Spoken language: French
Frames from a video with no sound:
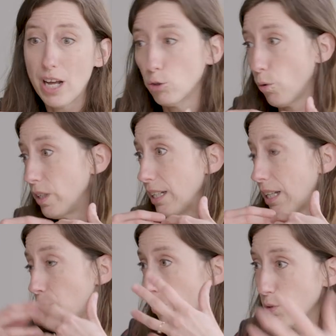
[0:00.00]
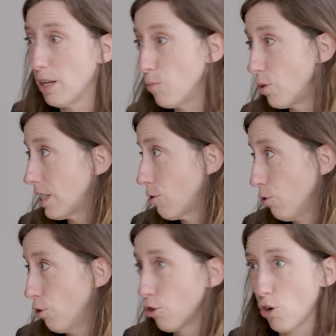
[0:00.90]
quand on est exposé à une
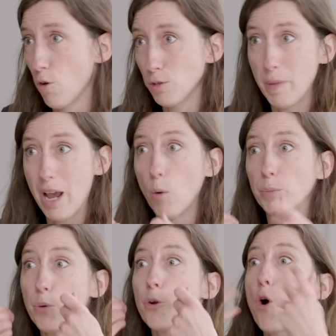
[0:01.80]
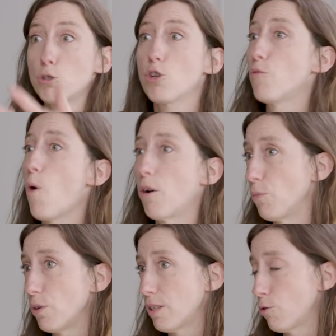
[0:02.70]
multitude de choses, ben, on peut concevoir une
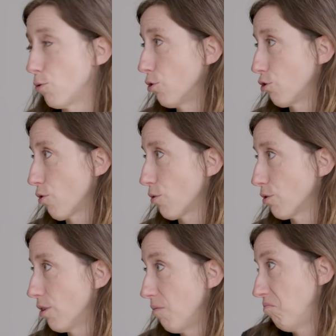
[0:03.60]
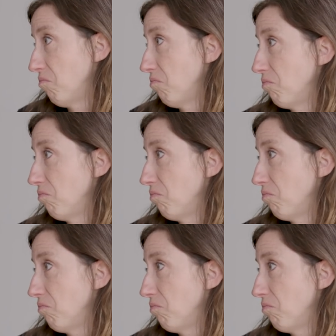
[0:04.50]
multitude de choses. Oui.